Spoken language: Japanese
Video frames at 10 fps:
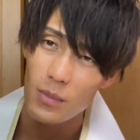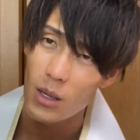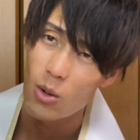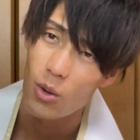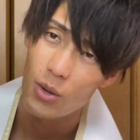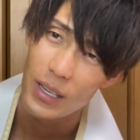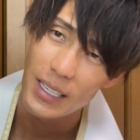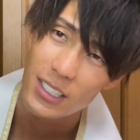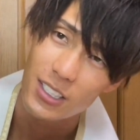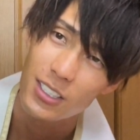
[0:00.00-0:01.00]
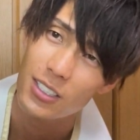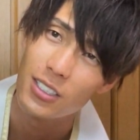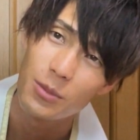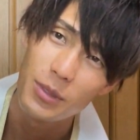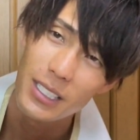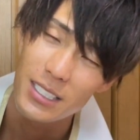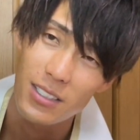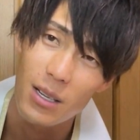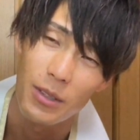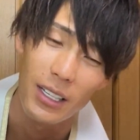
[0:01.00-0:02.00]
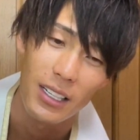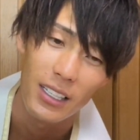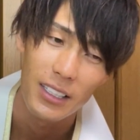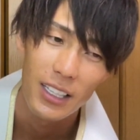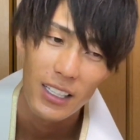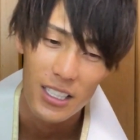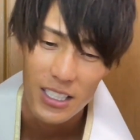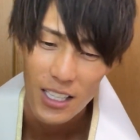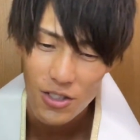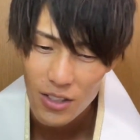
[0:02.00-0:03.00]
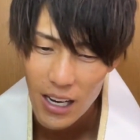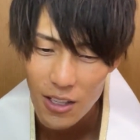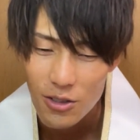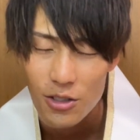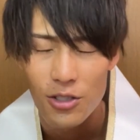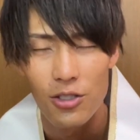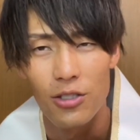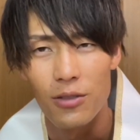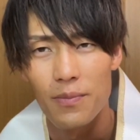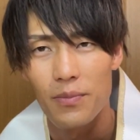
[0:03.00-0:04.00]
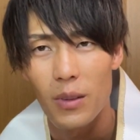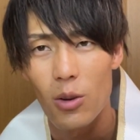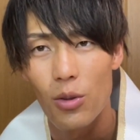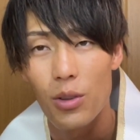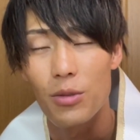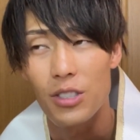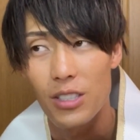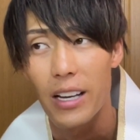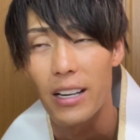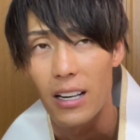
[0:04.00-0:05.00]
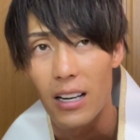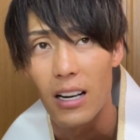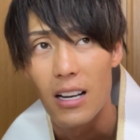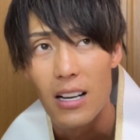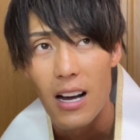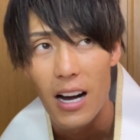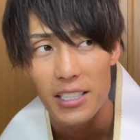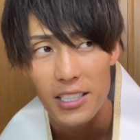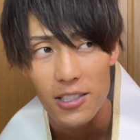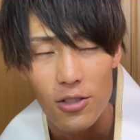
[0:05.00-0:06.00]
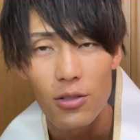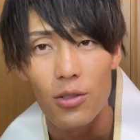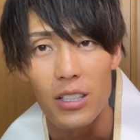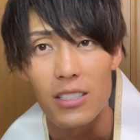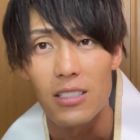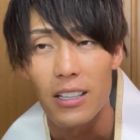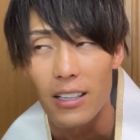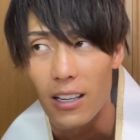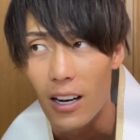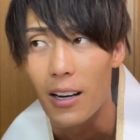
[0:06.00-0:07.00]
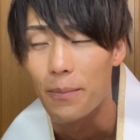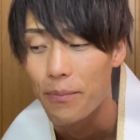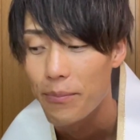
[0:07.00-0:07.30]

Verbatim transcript: このレッグプレスとかもなかなかできないし単純に歩くことも辛いから足くのが辛いから